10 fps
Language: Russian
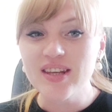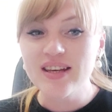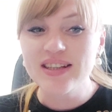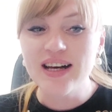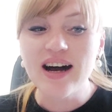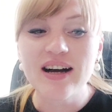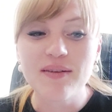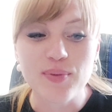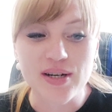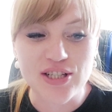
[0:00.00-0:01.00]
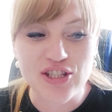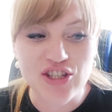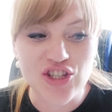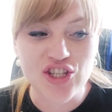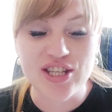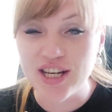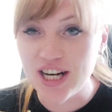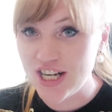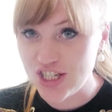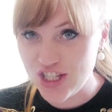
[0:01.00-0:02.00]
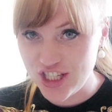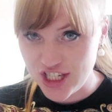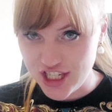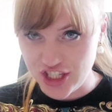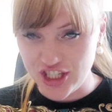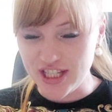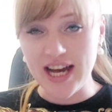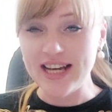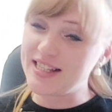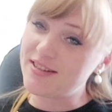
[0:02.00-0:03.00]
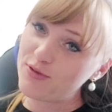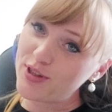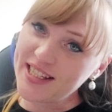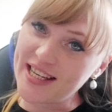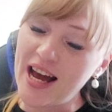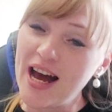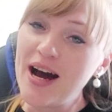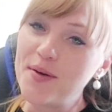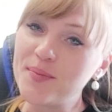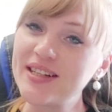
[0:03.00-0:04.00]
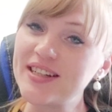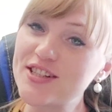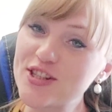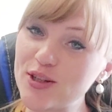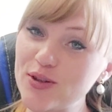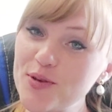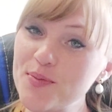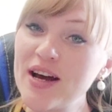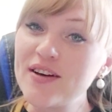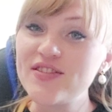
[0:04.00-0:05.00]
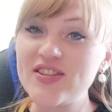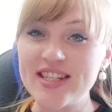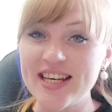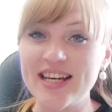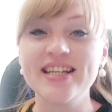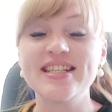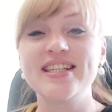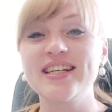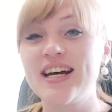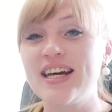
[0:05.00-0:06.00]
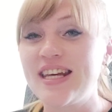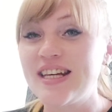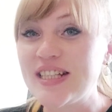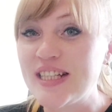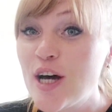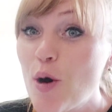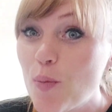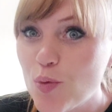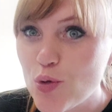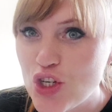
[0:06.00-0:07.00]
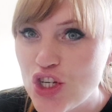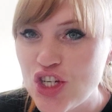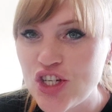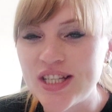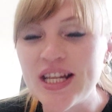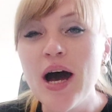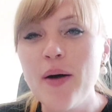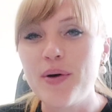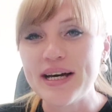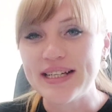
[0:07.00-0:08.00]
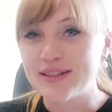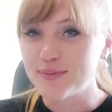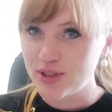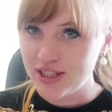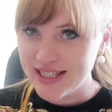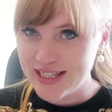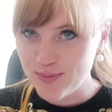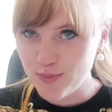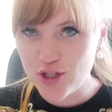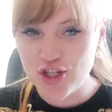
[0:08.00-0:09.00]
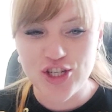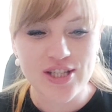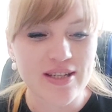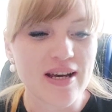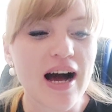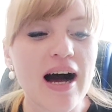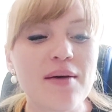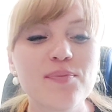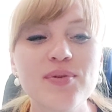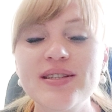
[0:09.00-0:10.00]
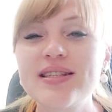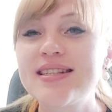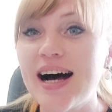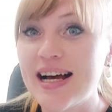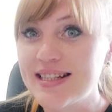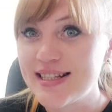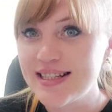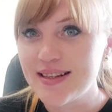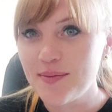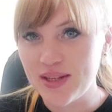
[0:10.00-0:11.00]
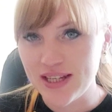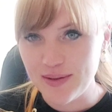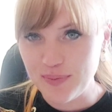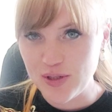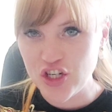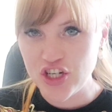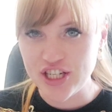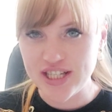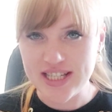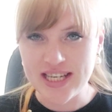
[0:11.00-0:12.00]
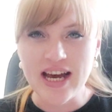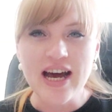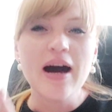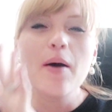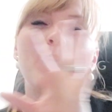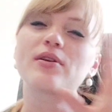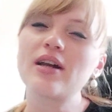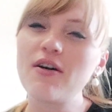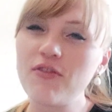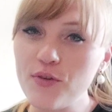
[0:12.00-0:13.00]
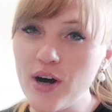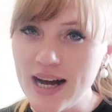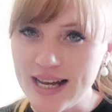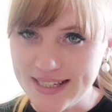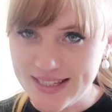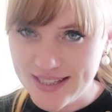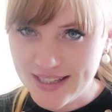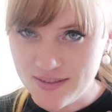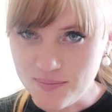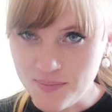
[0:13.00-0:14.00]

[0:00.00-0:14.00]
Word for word: да, практически каждая женщина. А сегодня мы раскроем все секреты мужчин. Поэтому, дорогие мужчины, обязательно мне напишите, права ли я,